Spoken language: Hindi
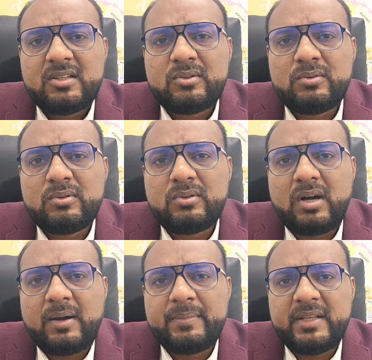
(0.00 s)
तो
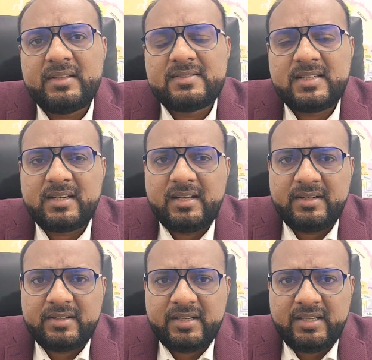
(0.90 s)
आपने सिंगल
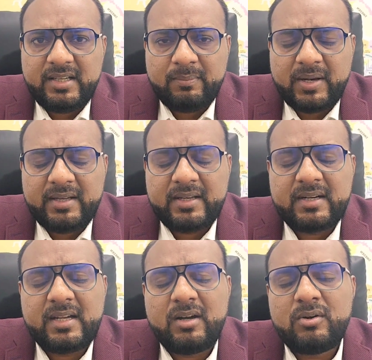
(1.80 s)
एंट्री ही अप्लाई
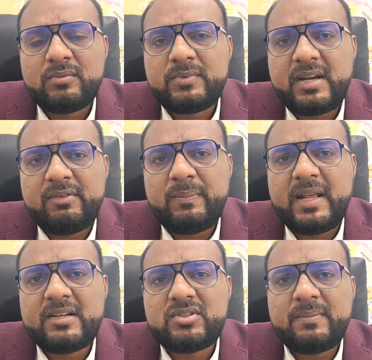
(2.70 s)
करना है और ट्रैवल
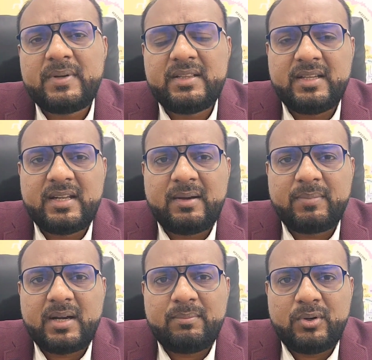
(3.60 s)
प्लान जो आपने देना है
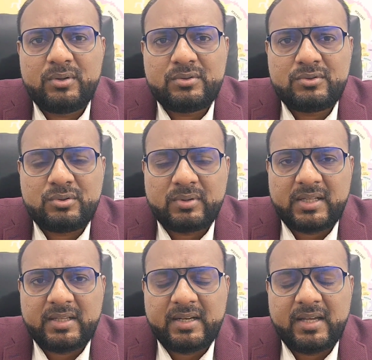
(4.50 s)
आपका बहुत छोटा
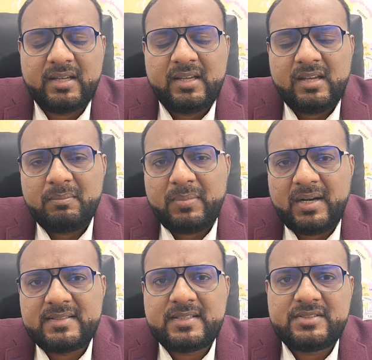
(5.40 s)
देना है
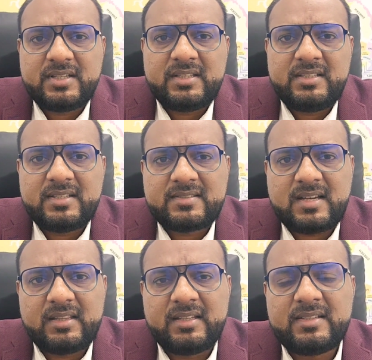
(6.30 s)
पांच से छह दिन या
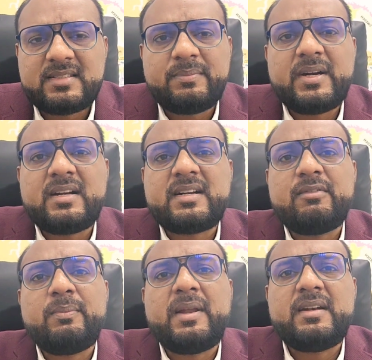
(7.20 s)
सात दिन इससे बड़ा
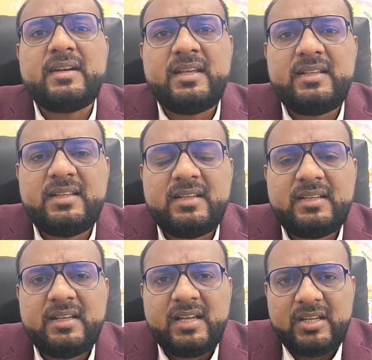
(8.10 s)
ट्रैवल प्लान नहीं दें
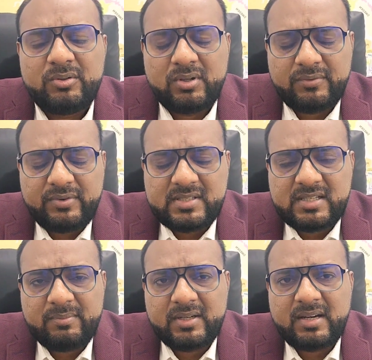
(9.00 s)
क्योंकि फर्स्ट
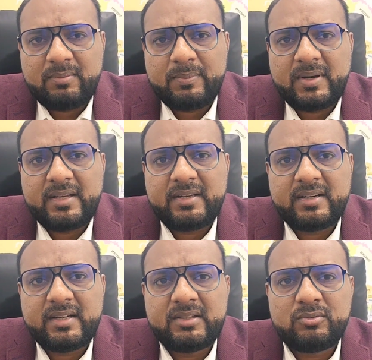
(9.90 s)
टाइम अगर आप अप्लाई कर
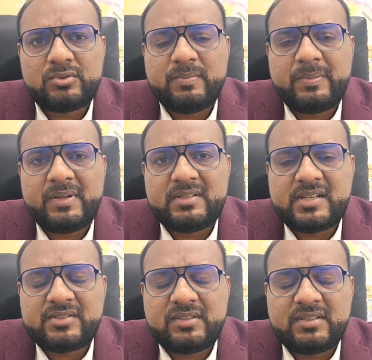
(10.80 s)
रहे हैं तो उसमें फिर
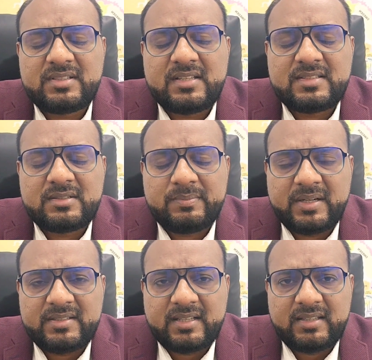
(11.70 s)
रिजेक्शन के चांसेस
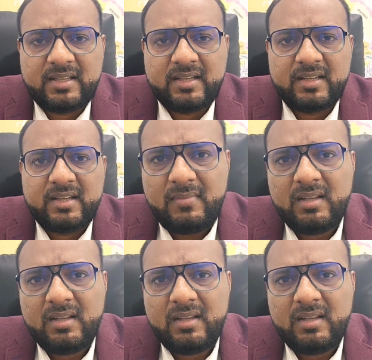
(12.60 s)
बढ़ जाते हैं